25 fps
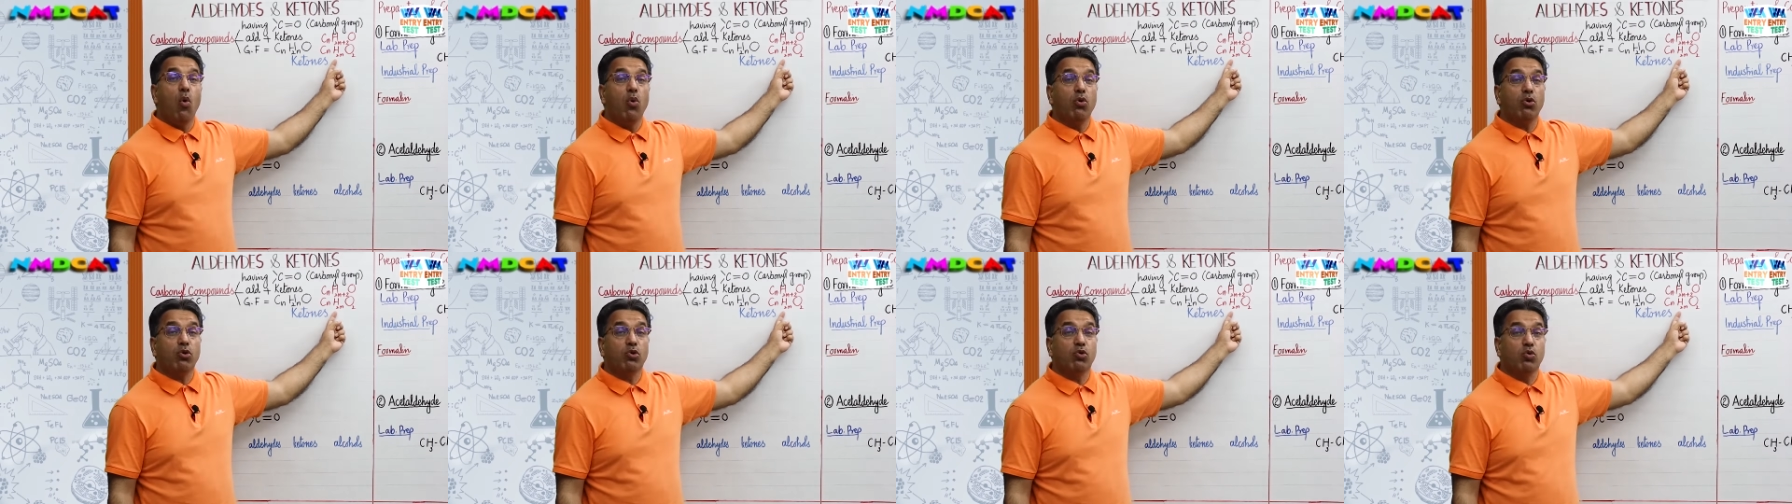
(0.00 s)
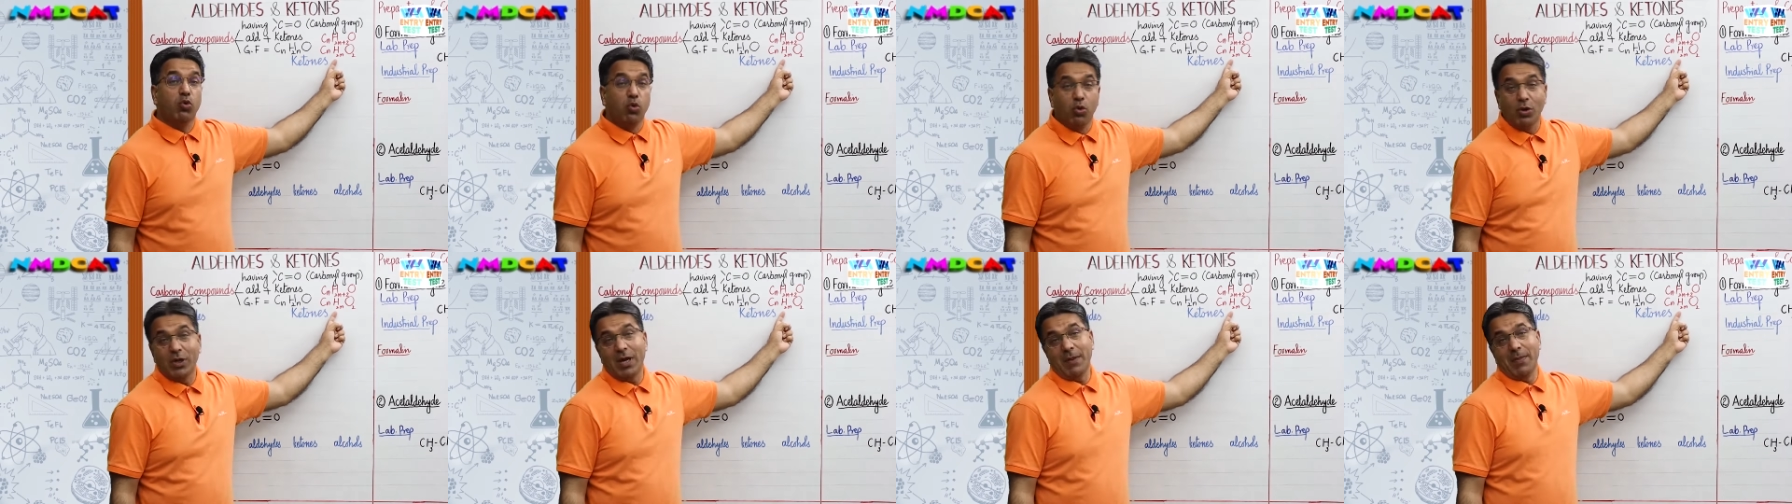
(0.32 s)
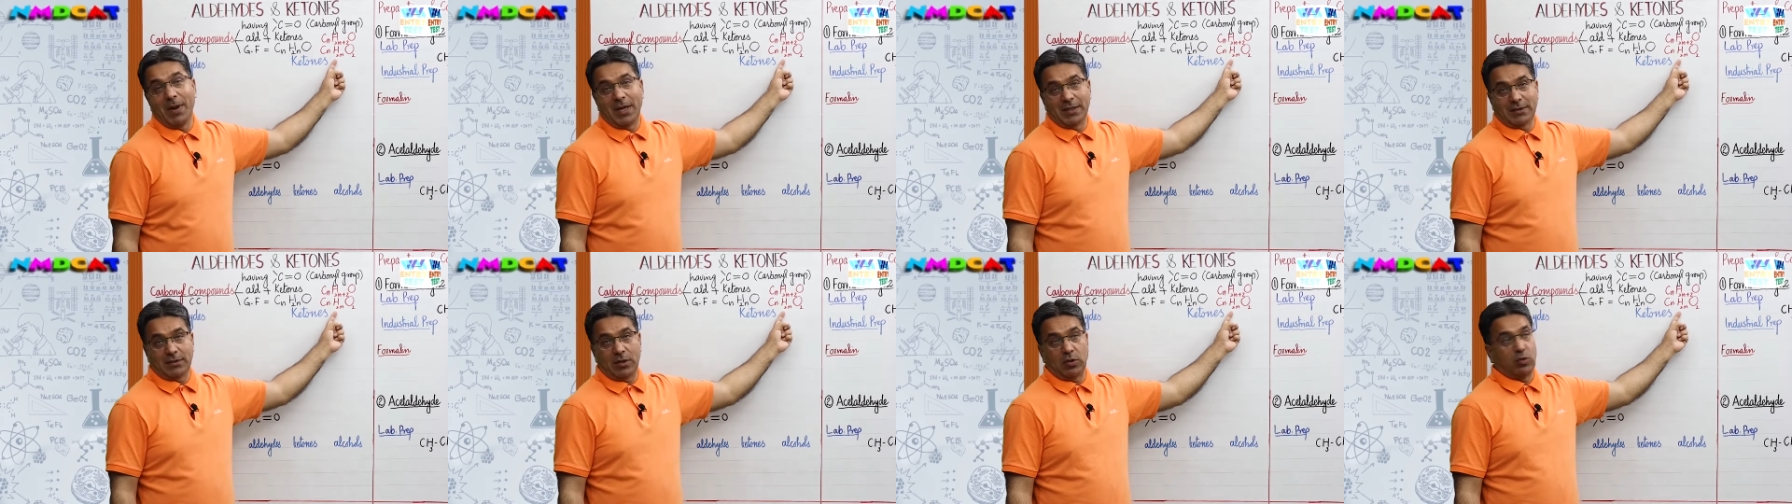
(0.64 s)
ओ टू की
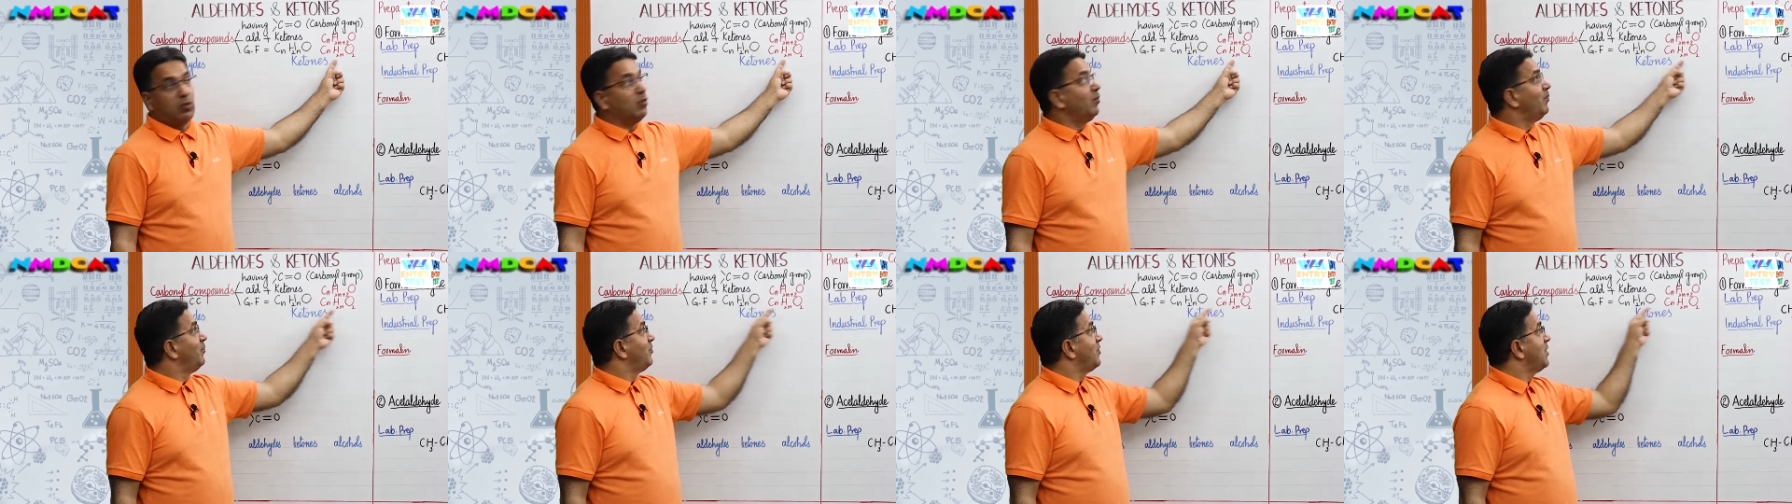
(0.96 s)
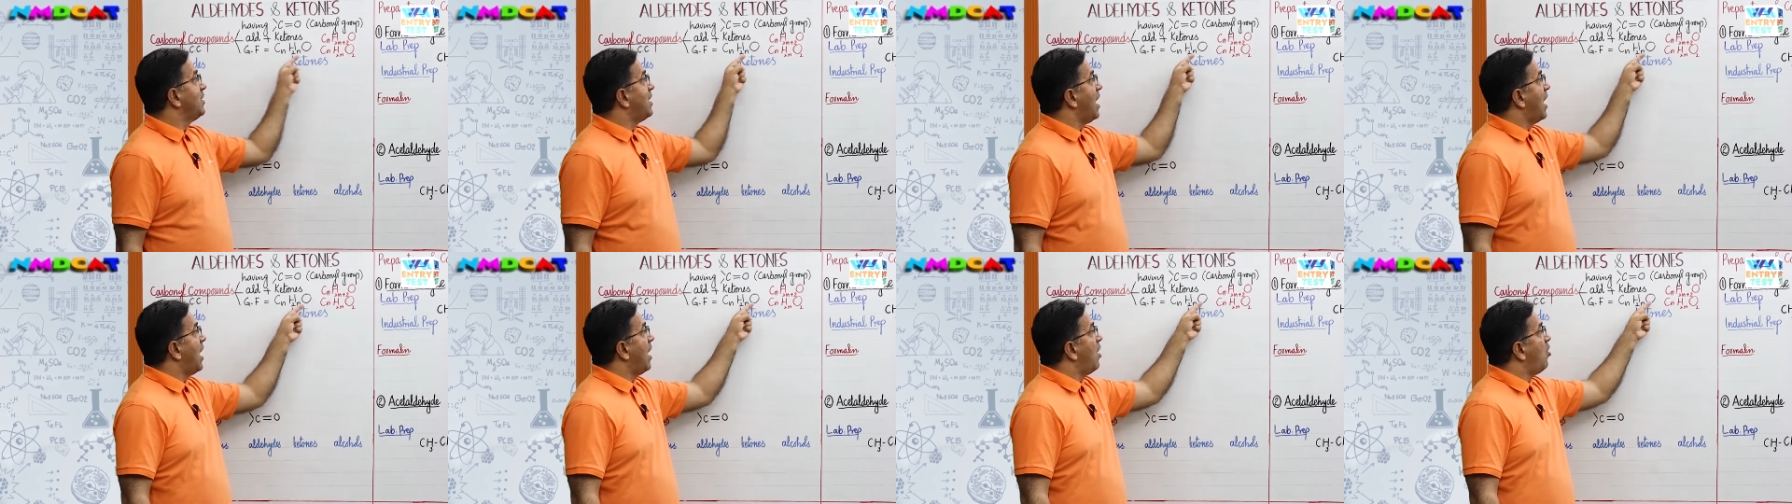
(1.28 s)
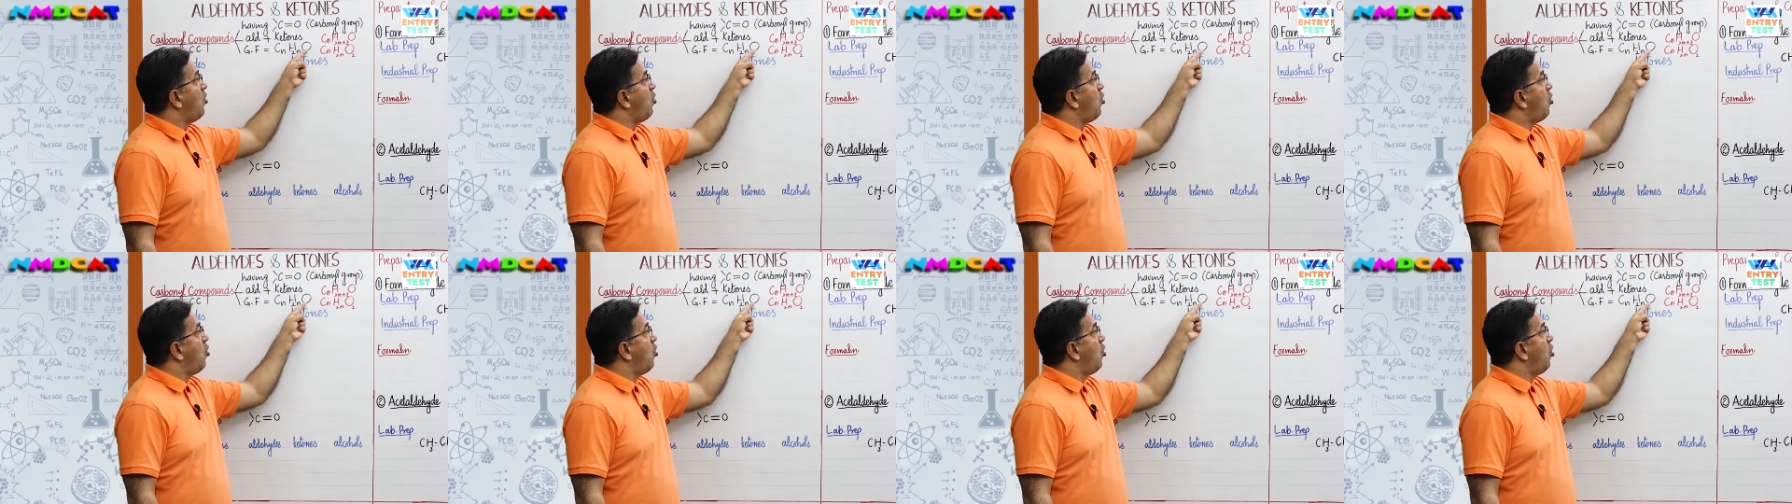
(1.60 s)
बात करूं
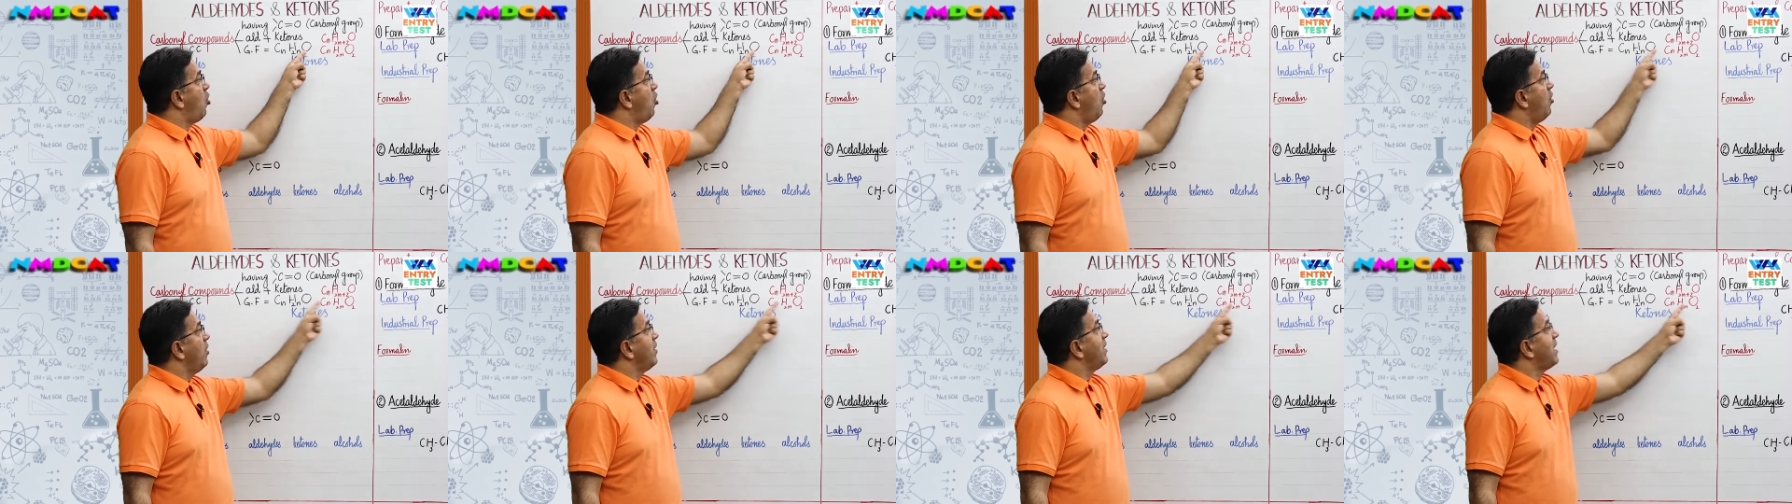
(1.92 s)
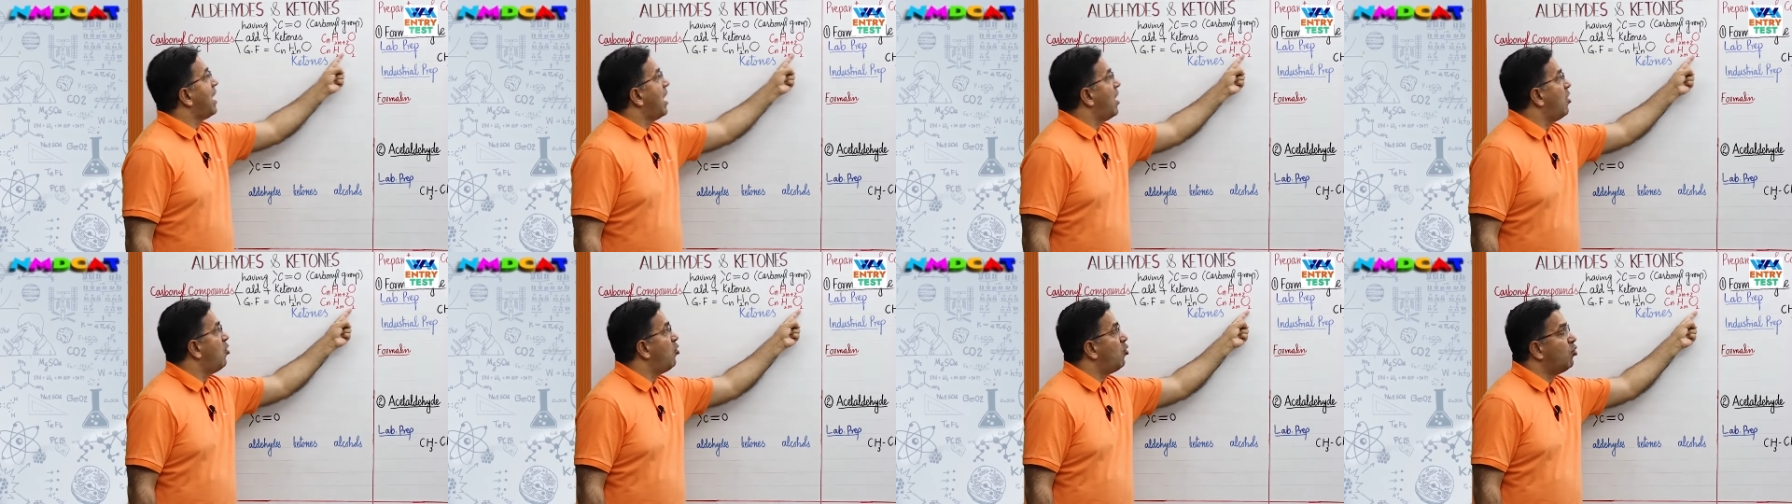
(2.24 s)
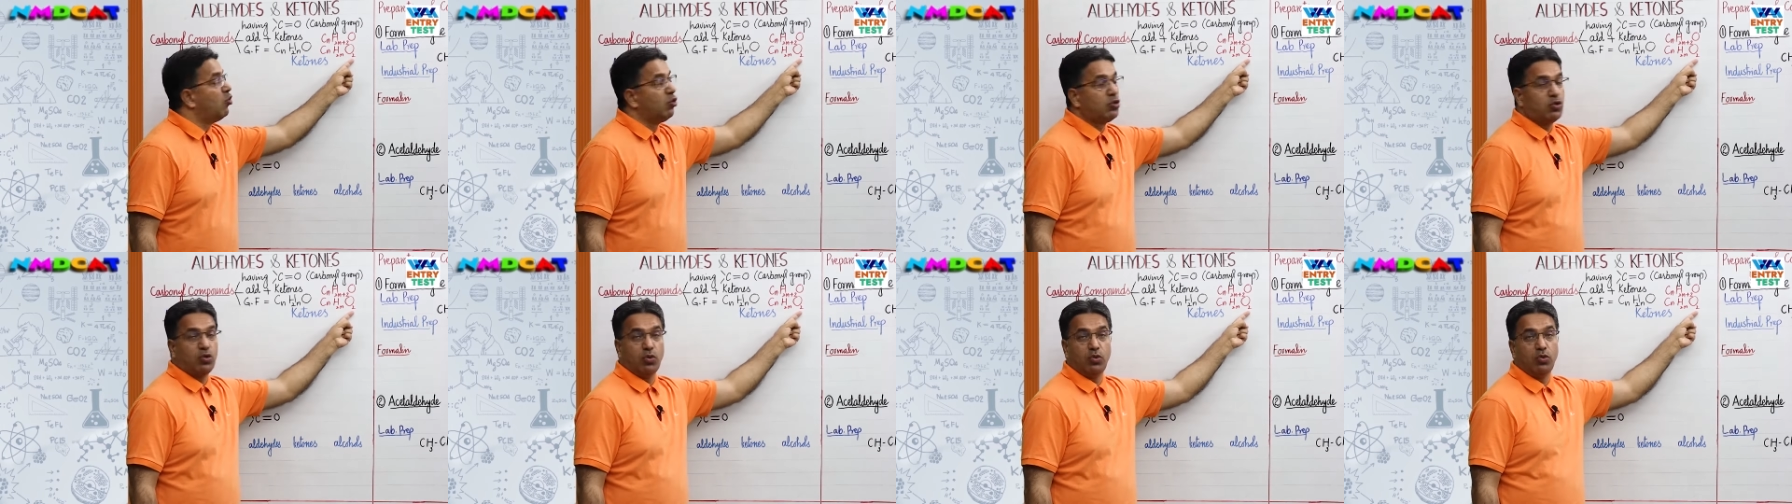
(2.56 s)
यहां ओ यहां
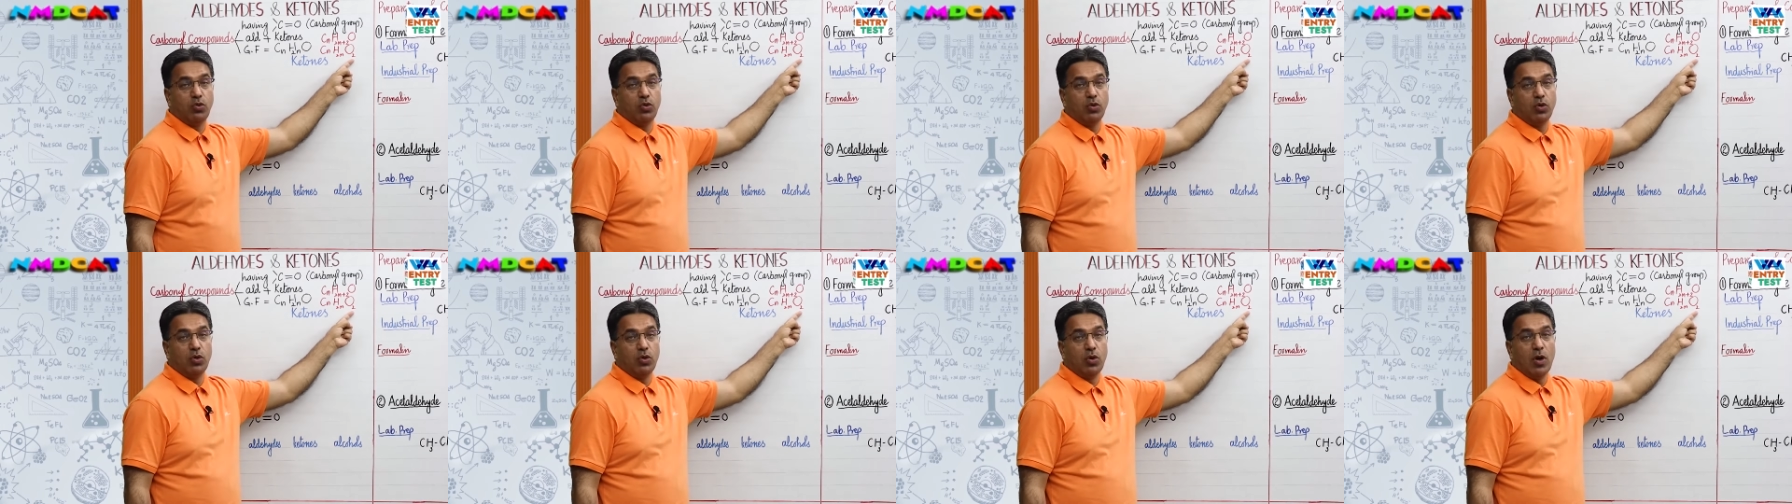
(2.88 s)
ओ टू